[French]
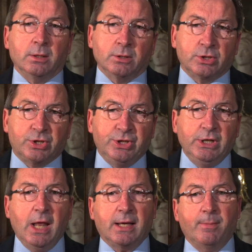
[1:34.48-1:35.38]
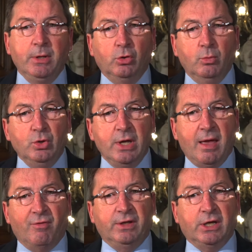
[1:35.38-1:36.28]
Si la cabine de Mounet
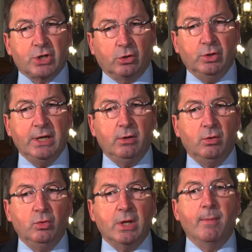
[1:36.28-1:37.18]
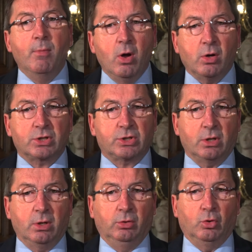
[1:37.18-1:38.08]
avait déjà donné une amorce
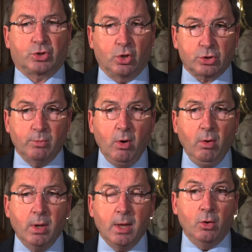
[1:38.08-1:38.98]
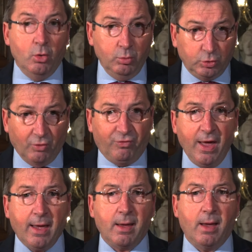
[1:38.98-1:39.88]
de changement, le mouton
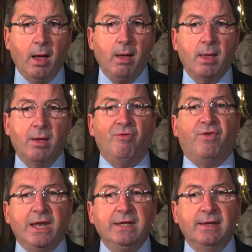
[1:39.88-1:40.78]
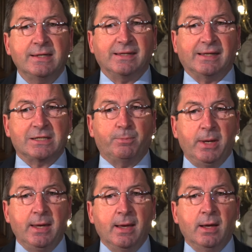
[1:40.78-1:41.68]
phare a validé cet
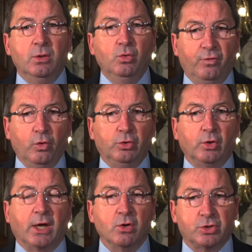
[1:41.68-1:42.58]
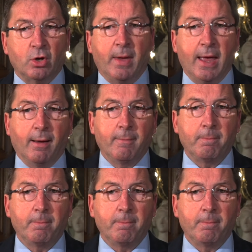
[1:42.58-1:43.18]
aspect nouveau de Cailleux-sur-Mer.